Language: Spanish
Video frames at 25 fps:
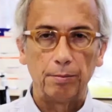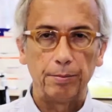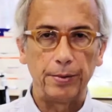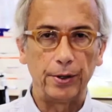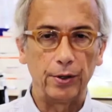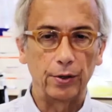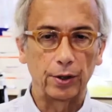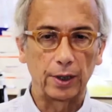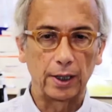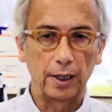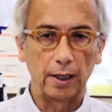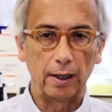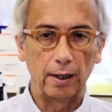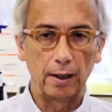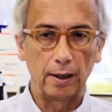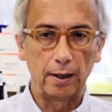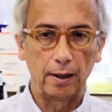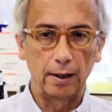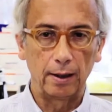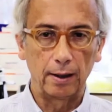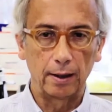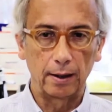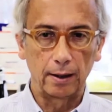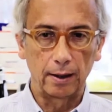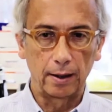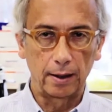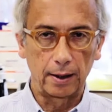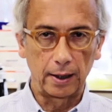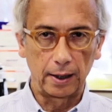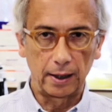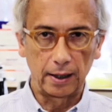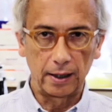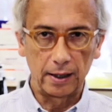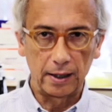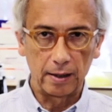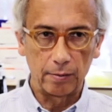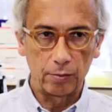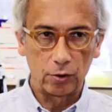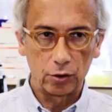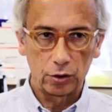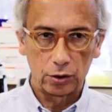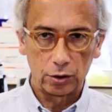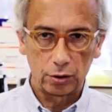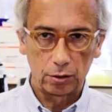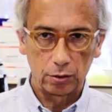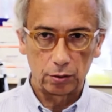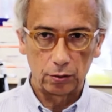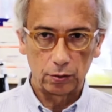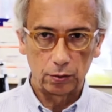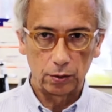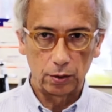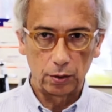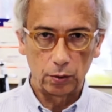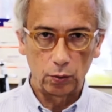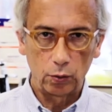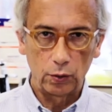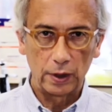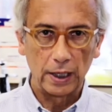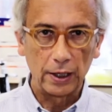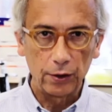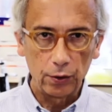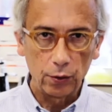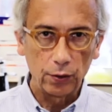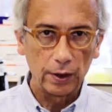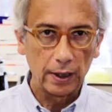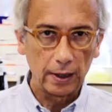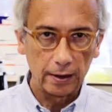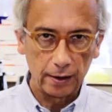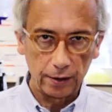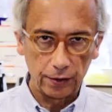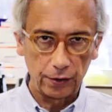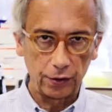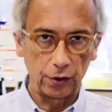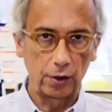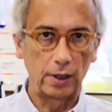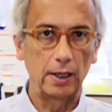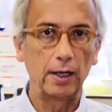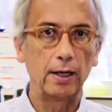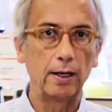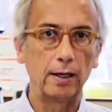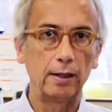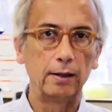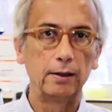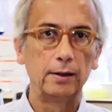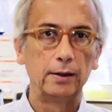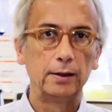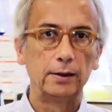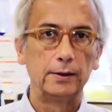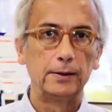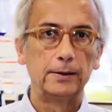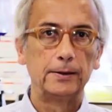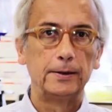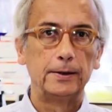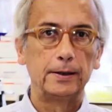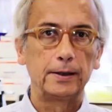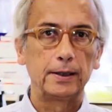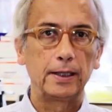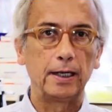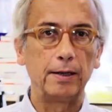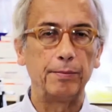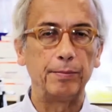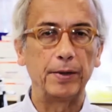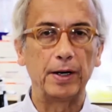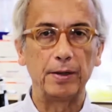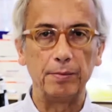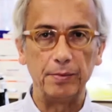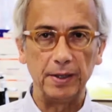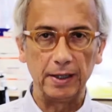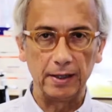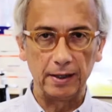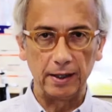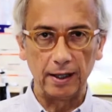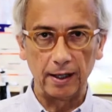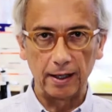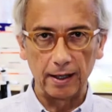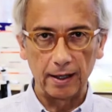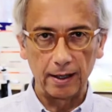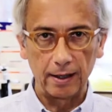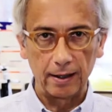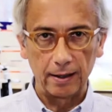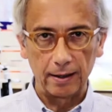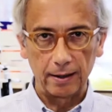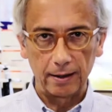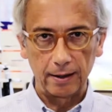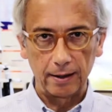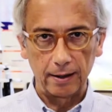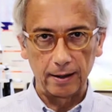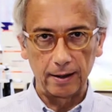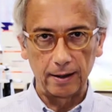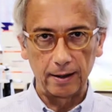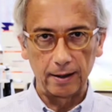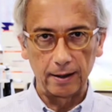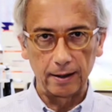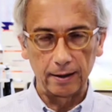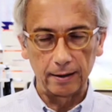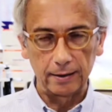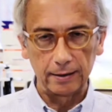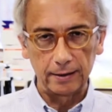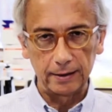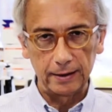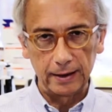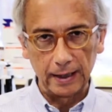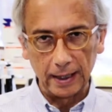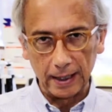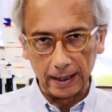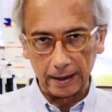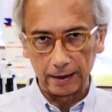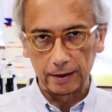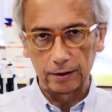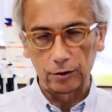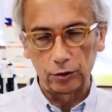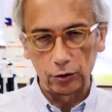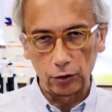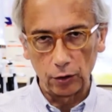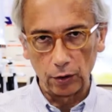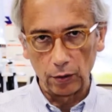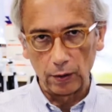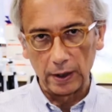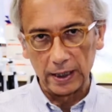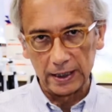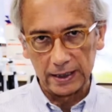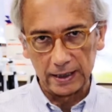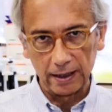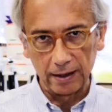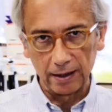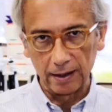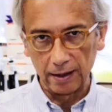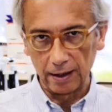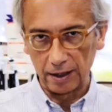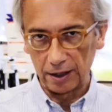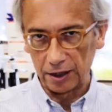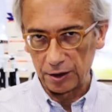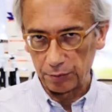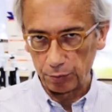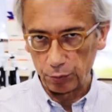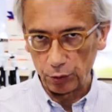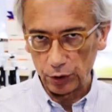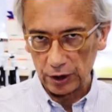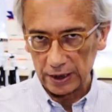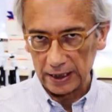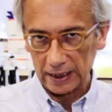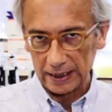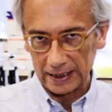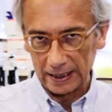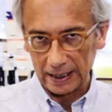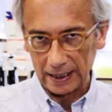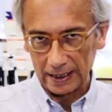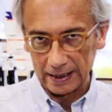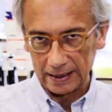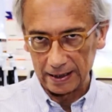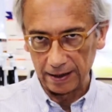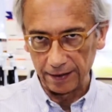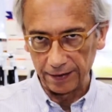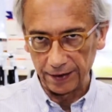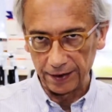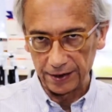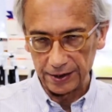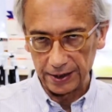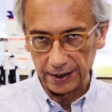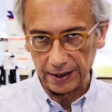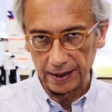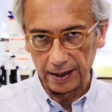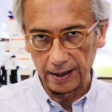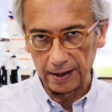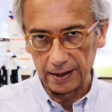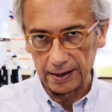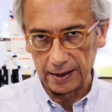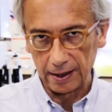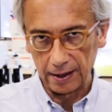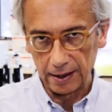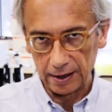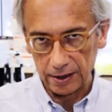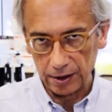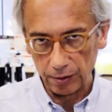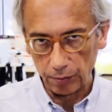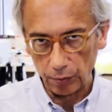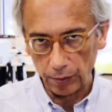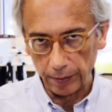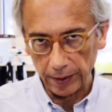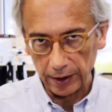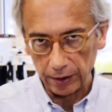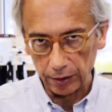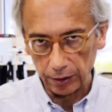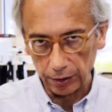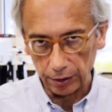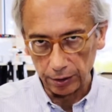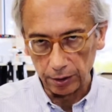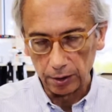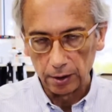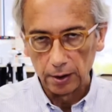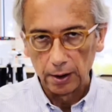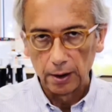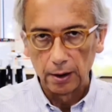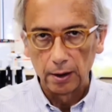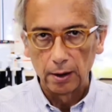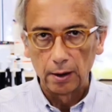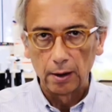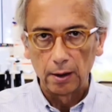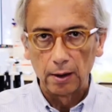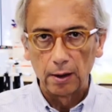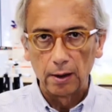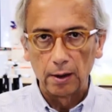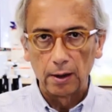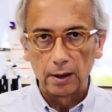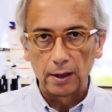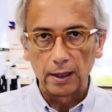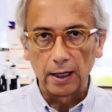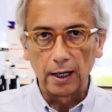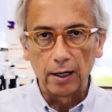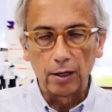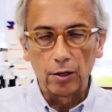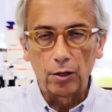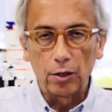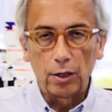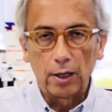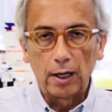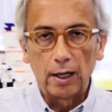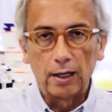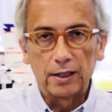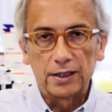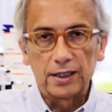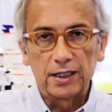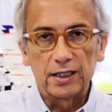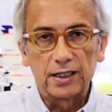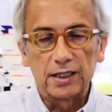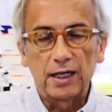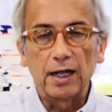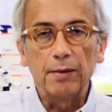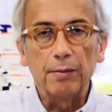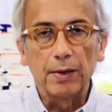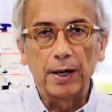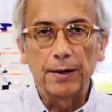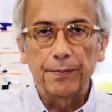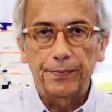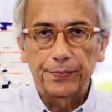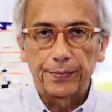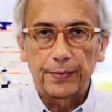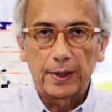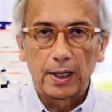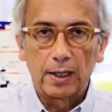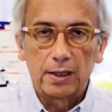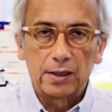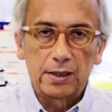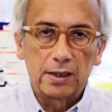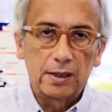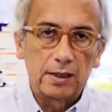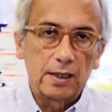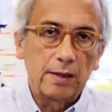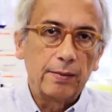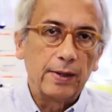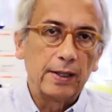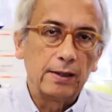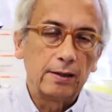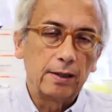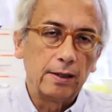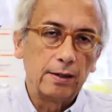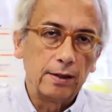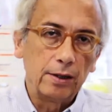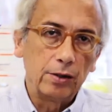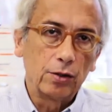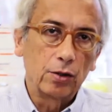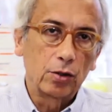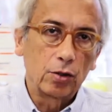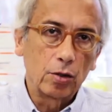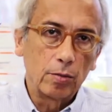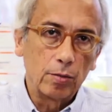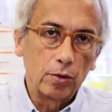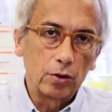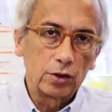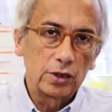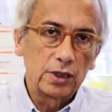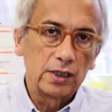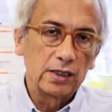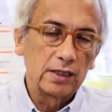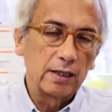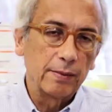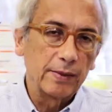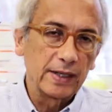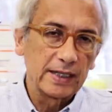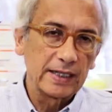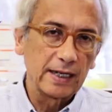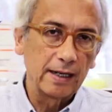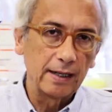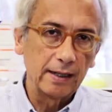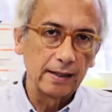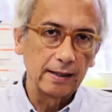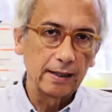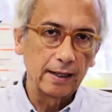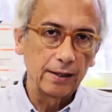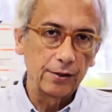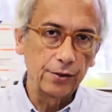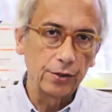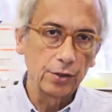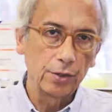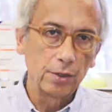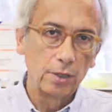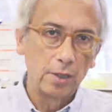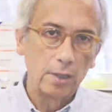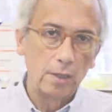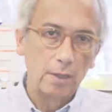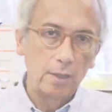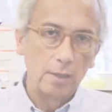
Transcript: pero que eh, requeríamos una ayuda adicional que permitiera ah, dar toda una serie de respuestas a las necesidades en ese momento que el sistema, el sistema entendido como sistema sanitario,